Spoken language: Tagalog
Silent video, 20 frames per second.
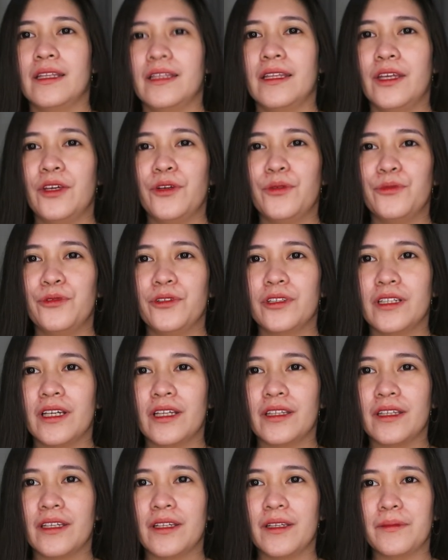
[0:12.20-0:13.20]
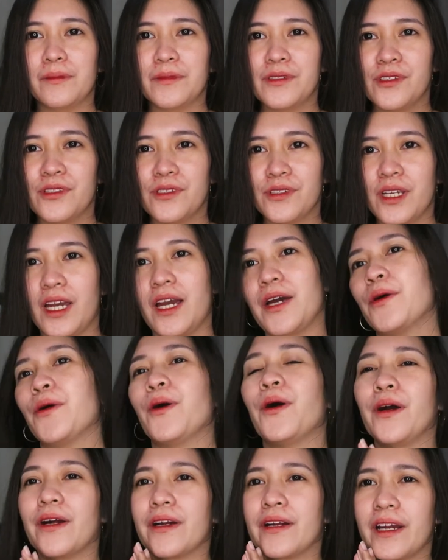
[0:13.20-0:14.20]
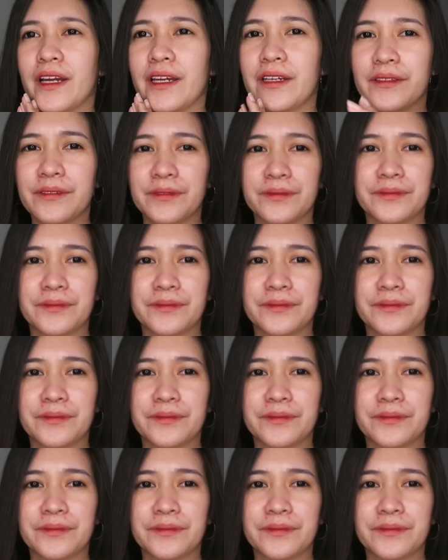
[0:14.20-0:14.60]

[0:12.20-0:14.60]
Layo muna natin ang masyado. Alright.